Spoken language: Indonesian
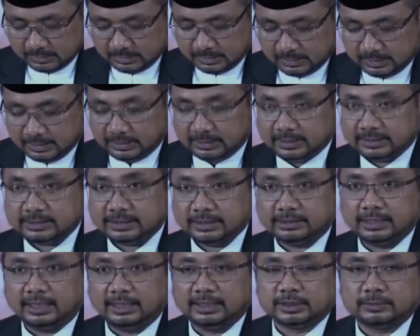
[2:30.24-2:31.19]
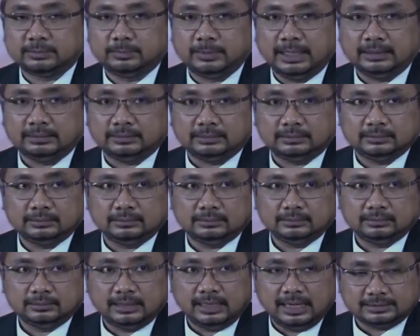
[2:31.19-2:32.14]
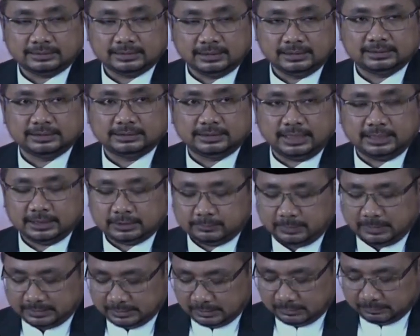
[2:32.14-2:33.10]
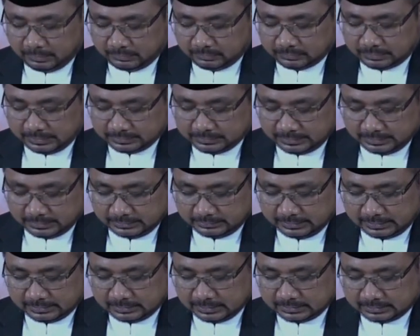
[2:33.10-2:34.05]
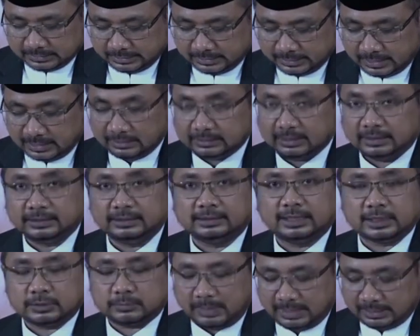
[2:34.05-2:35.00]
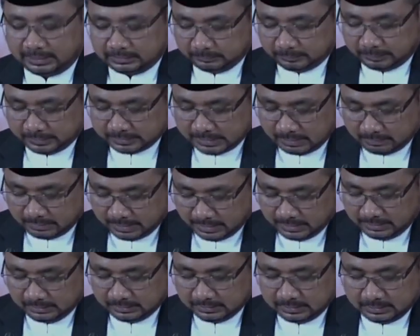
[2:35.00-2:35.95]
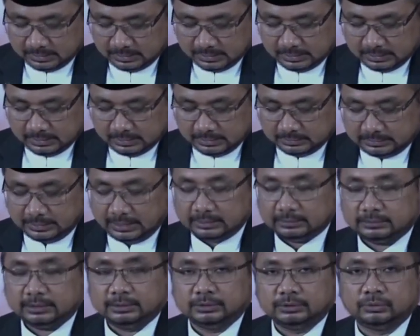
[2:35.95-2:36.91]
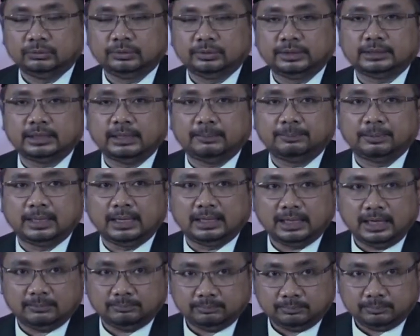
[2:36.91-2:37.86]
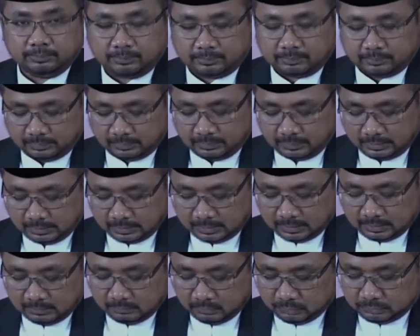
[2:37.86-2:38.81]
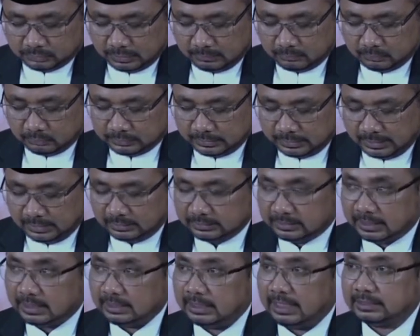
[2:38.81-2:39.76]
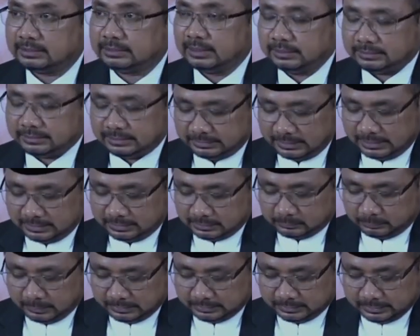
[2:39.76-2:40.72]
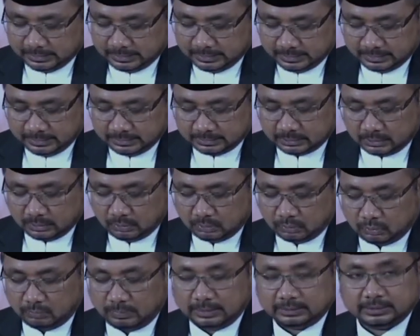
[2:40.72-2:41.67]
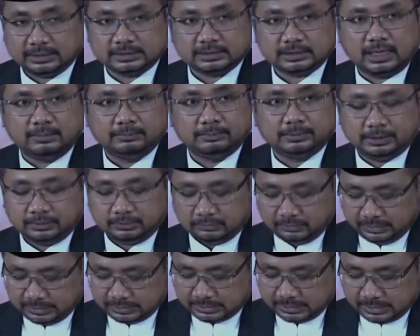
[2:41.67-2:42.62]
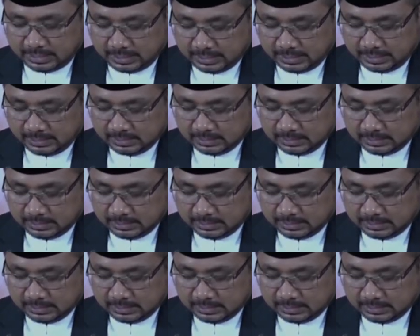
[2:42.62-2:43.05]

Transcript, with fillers: Ini sidang isbat, hasil sidang isbat yang baru saja kita selesaikan dan kita sepakati bersama dan tentu kita berharap mudah-mudahan dengan hasil sidang isbat ini seluruh umat Islam di Indonesia